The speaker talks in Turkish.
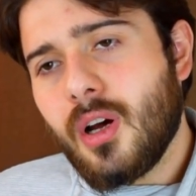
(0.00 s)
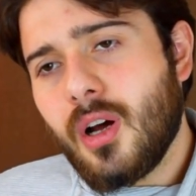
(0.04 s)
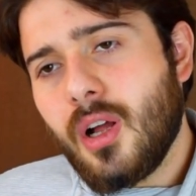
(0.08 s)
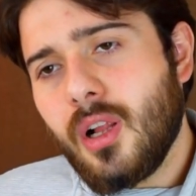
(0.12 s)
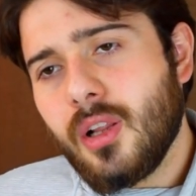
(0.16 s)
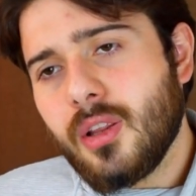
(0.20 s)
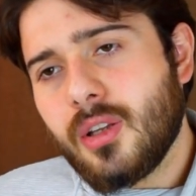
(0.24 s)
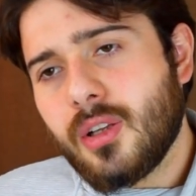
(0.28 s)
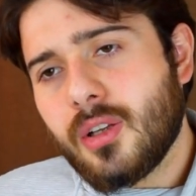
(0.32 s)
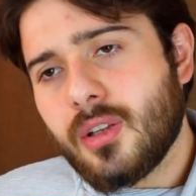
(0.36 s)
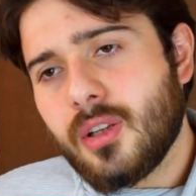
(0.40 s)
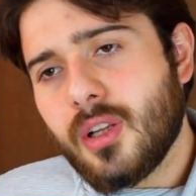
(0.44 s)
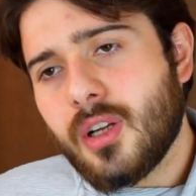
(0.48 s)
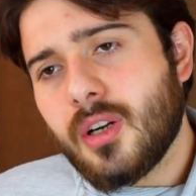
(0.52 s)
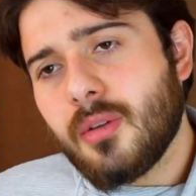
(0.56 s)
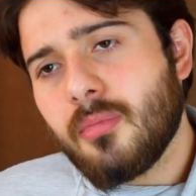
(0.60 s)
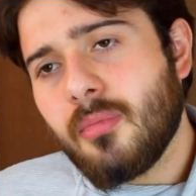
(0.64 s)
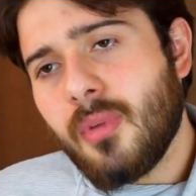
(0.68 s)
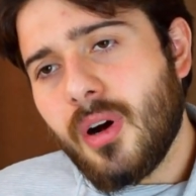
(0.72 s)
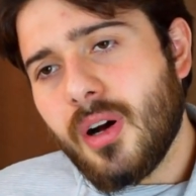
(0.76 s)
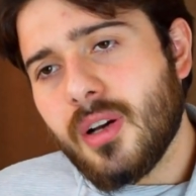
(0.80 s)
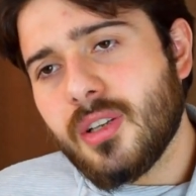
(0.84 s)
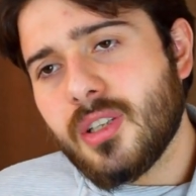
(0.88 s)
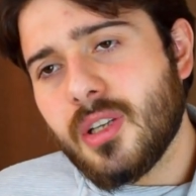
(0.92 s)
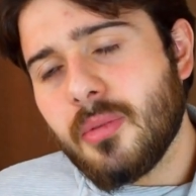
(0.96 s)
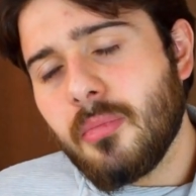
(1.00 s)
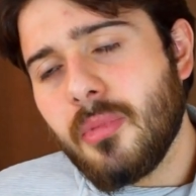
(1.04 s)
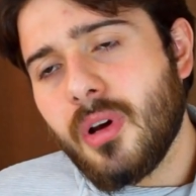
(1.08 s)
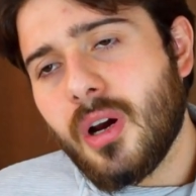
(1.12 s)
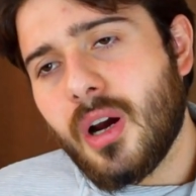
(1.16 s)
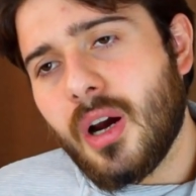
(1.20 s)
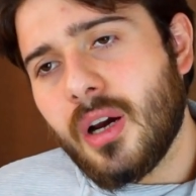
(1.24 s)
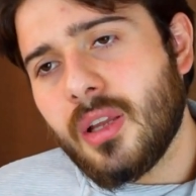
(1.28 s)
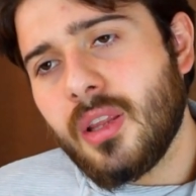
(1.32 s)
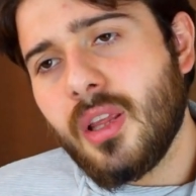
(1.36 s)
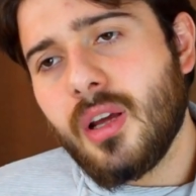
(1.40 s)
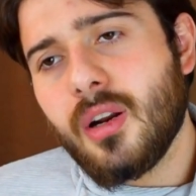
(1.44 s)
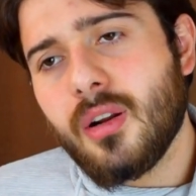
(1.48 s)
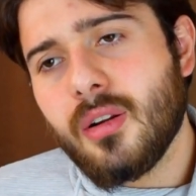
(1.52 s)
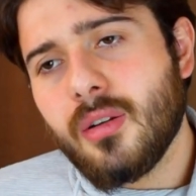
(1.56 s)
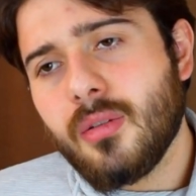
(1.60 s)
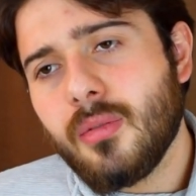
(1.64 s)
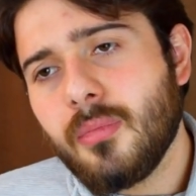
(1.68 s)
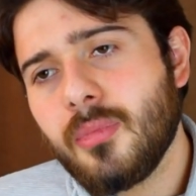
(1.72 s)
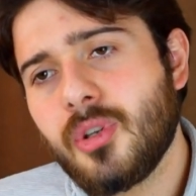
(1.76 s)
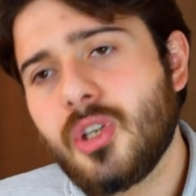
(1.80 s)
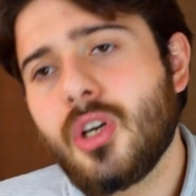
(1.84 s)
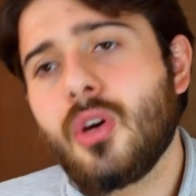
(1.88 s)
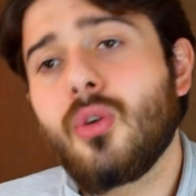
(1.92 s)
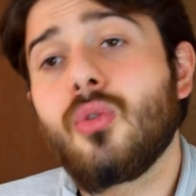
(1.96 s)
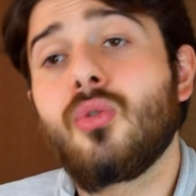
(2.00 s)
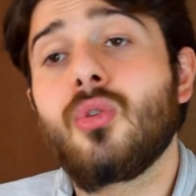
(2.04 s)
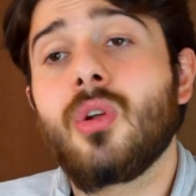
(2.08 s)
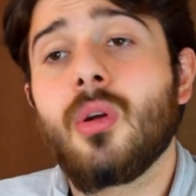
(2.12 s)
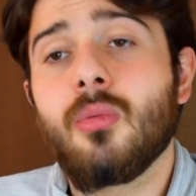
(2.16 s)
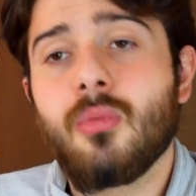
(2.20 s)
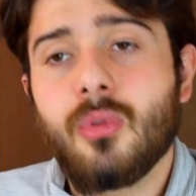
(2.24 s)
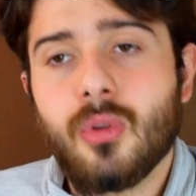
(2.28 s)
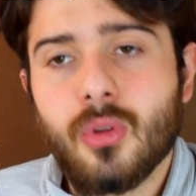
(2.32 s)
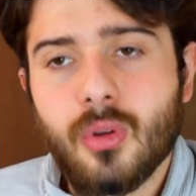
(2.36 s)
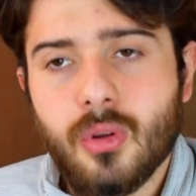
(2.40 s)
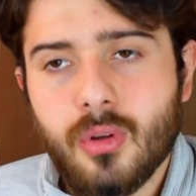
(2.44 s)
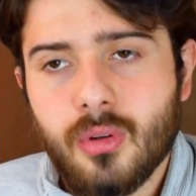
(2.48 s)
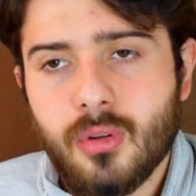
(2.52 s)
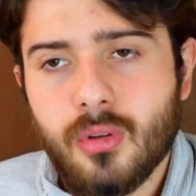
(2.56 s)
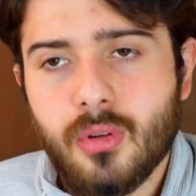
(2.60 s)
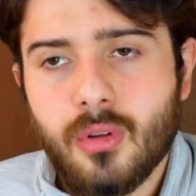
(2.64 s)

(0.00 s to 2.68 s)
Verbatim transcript: aldıkları malzeme kadar bir şey götürebiliyor.